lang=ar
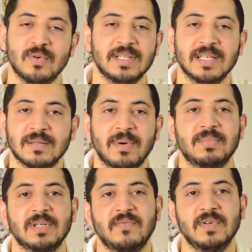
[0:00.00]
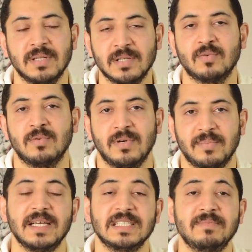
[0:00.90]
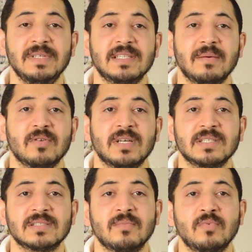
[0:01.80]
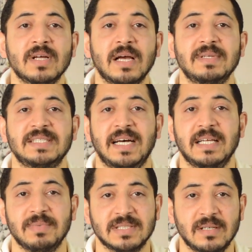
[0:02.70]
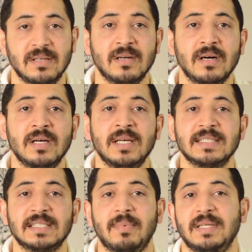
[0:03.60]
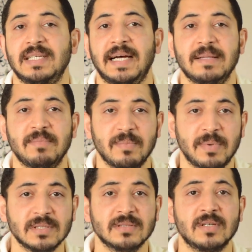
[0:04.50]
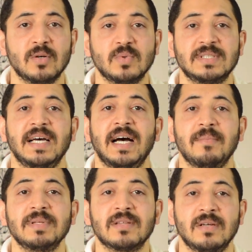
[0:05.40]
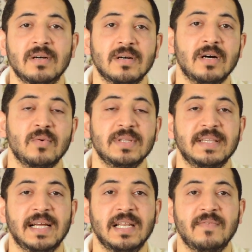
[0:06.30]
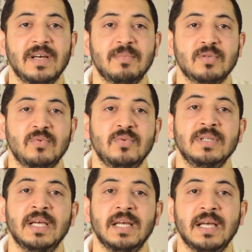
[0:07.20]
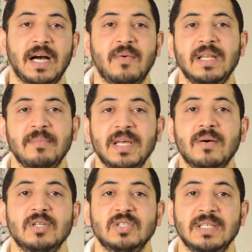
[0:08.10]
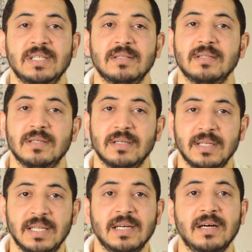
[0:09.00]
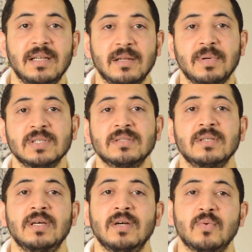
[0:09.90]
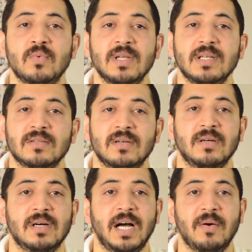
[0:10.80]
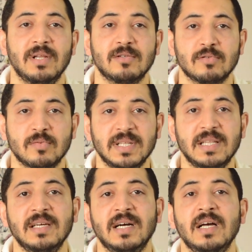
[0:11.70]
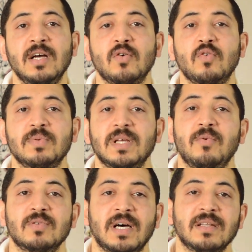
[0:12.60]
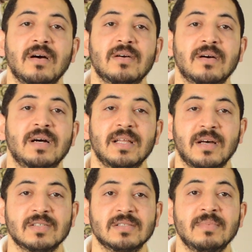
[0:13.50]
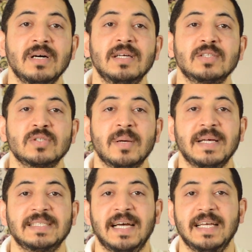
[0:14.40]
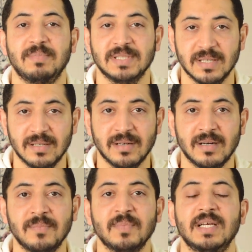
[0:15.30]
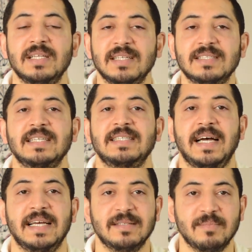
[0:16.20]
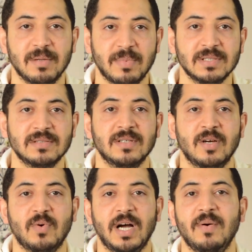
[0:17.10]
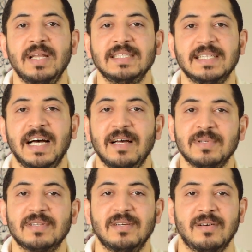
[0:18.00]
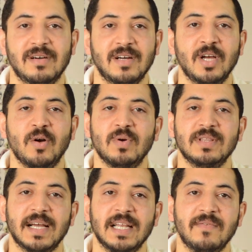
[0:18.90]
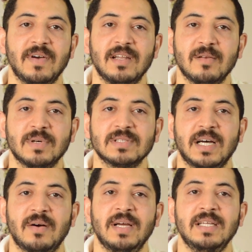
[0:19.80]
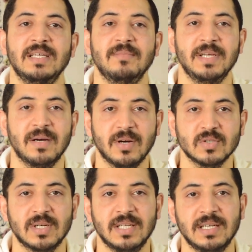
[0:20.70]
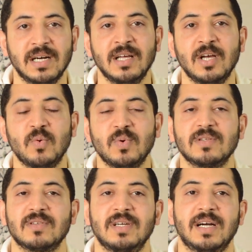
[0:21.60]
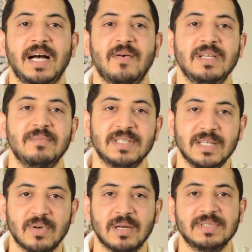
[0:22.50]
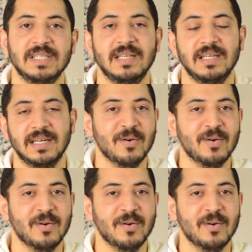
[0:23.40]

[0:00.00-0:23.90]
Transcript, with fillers: كل ده طبعا بتخفيض للطلاب إزمير تبعد عن اسطنبول خمس ساعات بالسيارة سبع ساعات بالباص وساعة بالطيارة والتكلفة بتكون حوالي 120 ليرة للباص وللطيارة حوالي 300 ليرة وبتبعد عن أنقرة العاصمة سبع ساعات بالسيارة تسع ساعات بالباص وحوالي ساعة بالطيارة والتكلفه للباص حوالي 110 ليره وللطياره حوالي 250 ليره